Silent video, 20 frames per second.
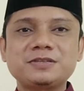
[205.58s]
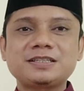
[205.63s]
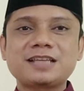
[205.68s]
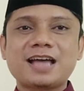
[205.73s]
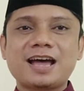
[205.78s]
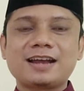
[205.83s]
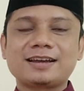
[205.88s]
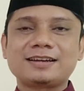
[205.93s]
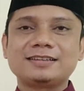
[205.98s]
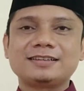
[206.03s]

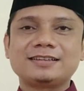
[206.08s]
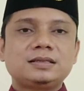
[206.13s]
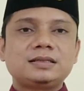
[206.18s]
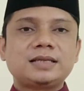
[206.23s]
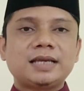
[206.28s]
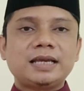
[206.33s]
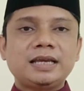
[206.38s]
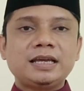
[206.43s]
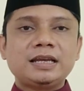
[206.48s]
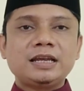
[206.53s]
pesat
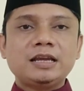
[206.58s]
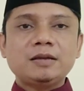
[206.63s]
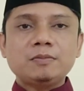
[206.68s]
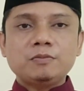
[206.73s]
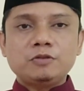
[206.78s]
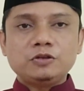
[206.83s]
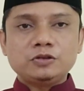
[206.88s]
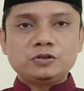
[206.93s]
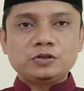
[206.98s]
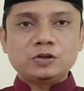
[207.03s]
seiring
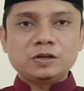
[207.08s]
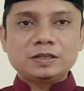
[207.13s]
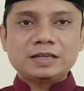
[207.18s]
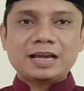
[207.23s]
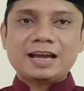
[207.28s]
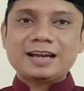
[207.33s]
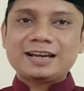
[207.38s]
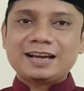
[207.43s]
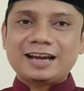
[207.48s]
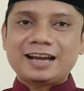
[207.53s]

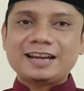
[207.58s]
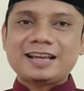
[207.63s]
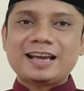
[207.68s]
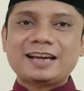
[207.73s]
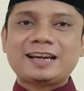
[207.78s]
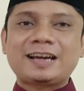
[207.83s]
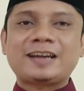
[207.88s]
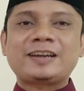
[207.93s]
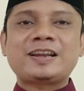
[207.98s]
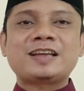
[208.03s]
munculnya
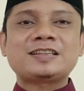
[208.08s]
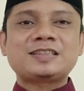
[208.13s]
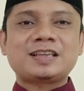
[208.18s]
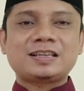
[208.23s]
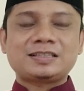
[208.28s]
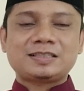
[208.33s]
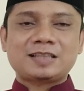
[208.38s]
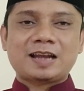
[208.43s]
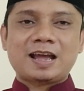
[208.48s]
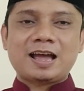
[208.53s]
karya-karya
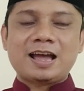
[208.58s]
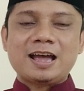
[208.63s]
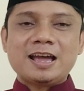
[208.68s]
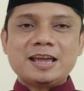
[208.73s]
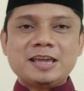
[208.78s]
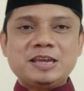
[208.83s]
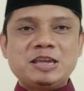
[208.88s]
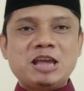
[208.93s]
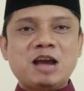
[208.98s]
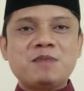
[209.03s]
sastra
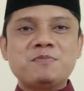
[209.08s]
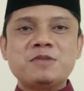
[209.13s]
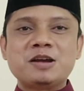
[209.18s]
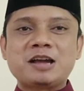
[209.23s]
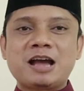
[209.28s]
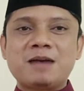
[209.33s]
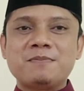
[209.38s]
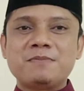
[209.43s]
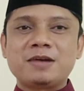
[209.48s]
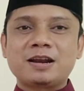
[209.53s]
yang
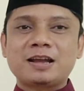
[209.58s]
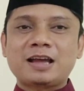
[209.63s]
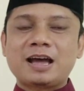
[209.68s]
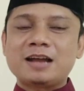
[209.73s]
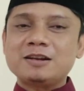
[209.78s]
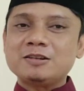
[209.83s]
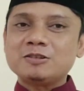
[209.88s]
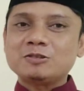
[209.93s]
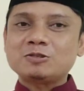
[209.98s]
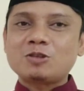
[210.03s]

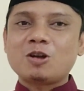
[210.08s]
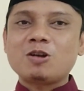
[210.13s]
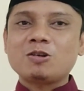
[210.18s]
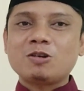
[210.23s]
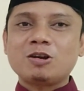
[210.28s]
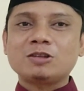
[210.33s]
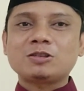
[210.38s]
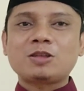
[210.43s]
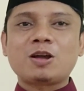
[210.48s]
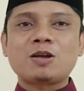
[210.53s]
menggambarkan
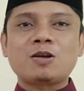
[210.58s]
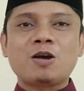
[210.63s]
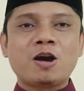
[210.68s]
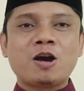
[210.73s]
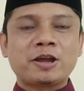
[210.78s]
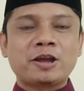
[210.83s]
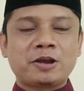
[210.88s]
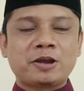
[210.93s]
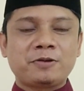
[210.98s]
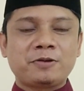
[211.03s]
tokoh-tokoh
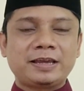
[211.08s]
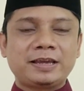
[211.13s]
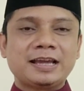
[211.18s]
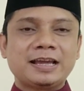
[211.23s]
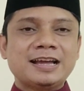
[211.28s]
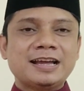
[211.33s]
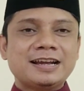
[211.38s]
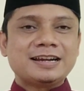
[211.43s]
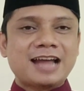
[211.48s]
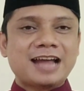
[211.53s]
heroik
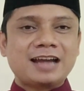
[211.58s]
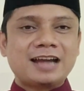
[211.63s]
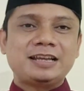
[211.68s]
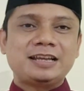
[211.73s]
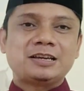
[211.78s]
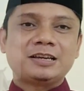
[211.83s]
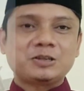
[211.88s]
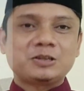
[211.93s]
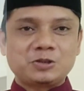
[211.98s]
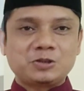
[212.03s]

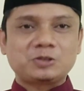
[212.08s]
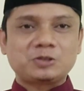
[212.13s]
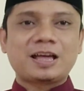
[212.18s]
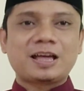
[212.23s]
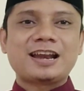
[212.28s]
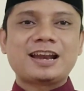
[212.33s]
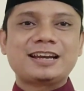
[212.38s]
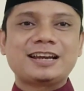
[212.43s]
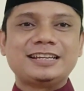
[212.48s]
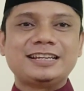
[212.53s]
dari
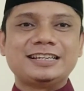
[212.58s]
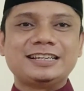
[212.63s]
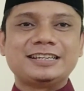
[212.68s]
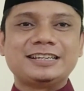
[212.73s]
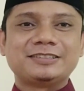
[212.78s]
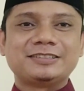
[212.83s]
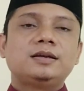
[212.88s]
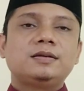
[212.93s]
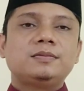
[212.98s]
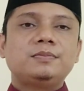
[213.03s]
kesultanan ini.
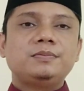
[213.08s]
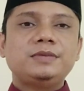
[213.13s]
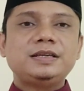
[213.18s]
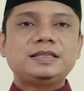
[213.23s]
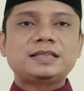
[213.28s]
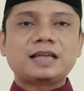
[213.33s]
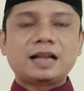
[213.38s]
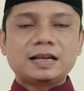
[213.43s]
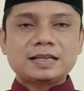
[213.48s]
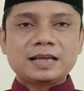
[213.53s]

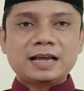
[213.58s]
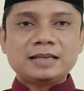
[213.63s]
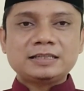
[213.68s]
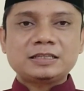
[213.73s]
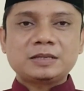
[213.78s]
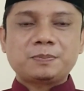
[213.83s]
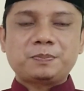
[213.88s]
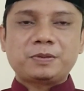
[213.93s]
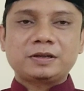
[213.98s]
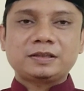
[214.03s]
Misalnya
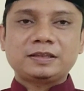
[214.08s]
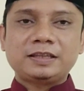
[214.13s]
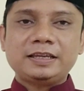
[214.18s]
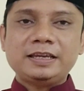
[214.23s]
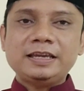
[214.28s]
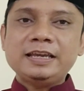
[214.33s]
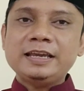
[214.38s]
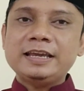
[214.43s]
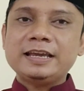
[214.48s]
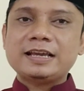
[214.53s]

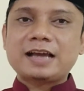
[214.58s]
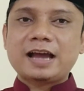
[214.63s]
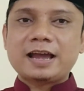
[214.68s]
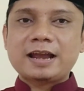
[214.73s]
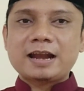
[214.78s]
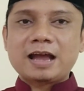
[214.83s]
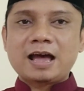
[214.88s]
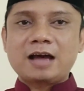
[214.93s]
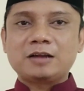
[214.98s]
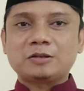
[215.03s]
seperti
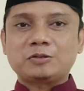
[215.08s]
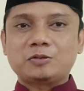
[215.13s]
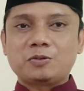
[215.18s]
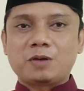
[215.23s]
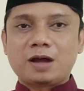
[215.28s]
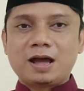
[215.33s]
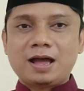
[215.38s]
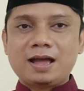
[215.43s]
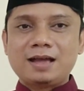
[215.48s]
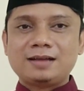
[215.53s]
Hikayat Hang
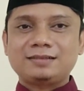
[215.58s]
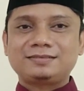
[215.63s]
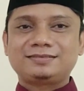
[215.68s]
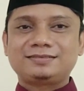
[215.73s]
Tuah,